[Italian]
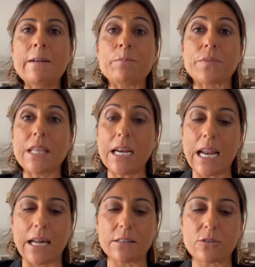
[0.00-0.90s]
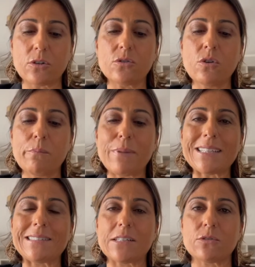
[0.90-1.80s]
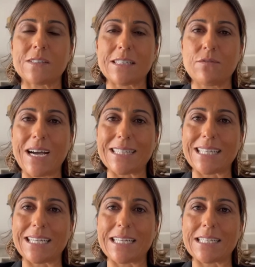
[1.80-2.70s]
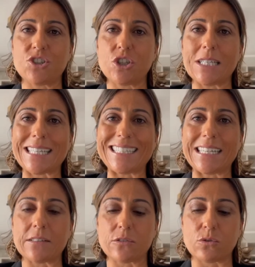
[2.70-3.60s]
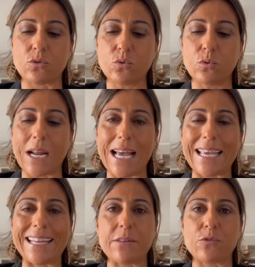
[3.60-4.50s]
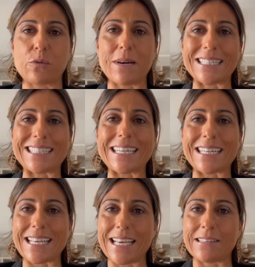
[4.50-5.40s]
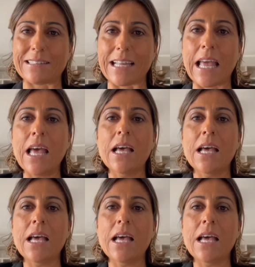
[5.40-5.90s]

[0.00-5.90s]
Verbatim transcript: dall'altro non passa inosservata la rigidità della struttura e le formalità richieste,